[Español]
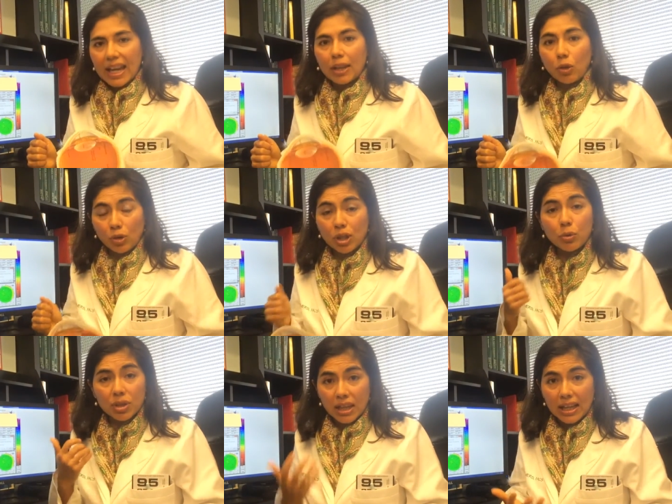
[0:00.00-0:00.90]
Entonces,
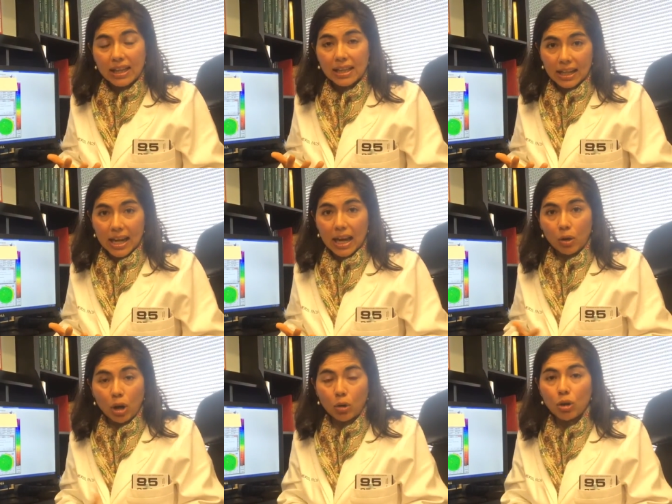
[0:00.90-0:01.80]
si usted tiene
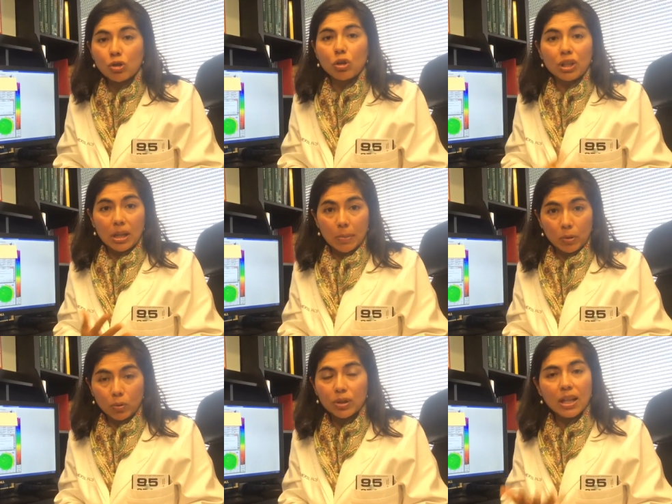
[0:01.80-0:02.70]
ángulo angosto o tiene
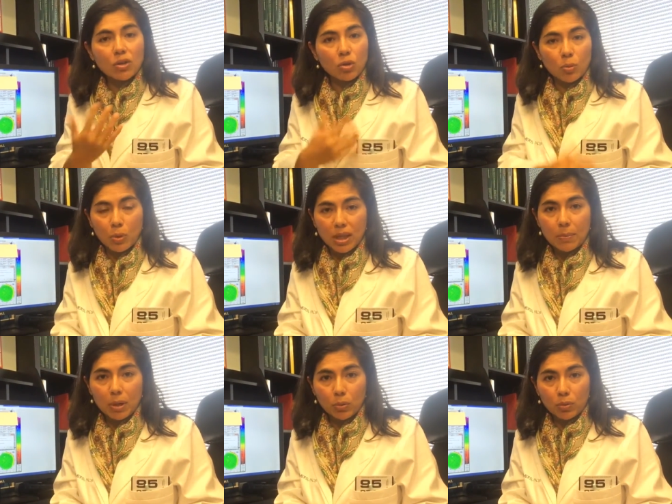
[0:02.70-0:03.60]
preguntas, nos
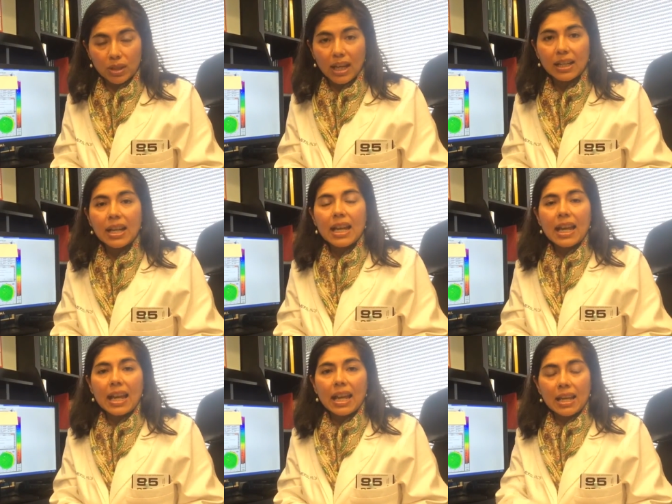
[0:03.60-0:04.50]
puede preguntar.
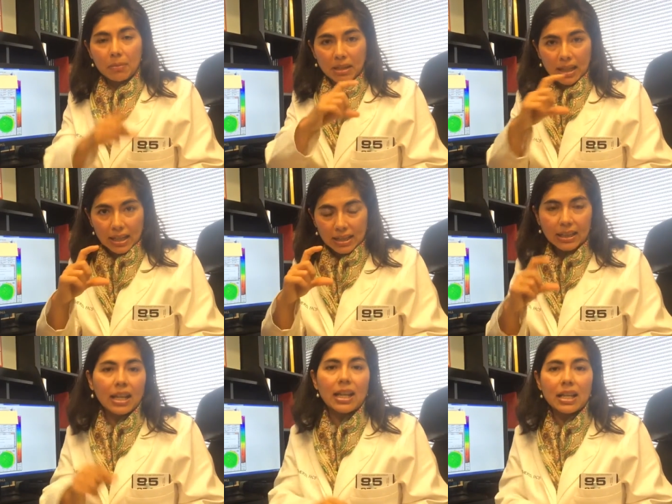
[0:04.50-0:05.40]
Eh, en mi
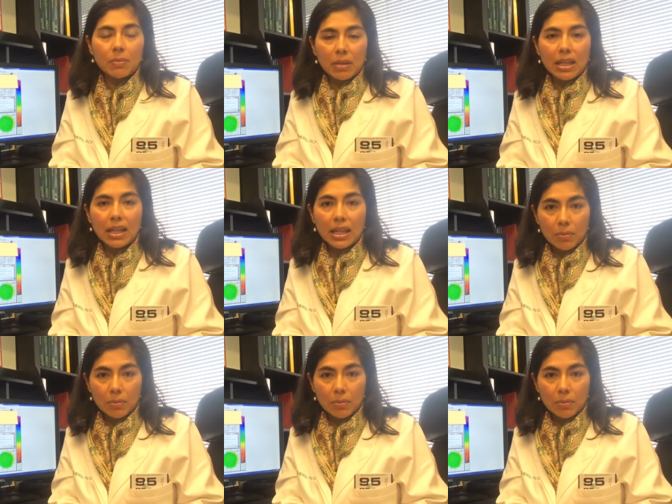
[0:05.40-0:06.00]
tarjetita es mi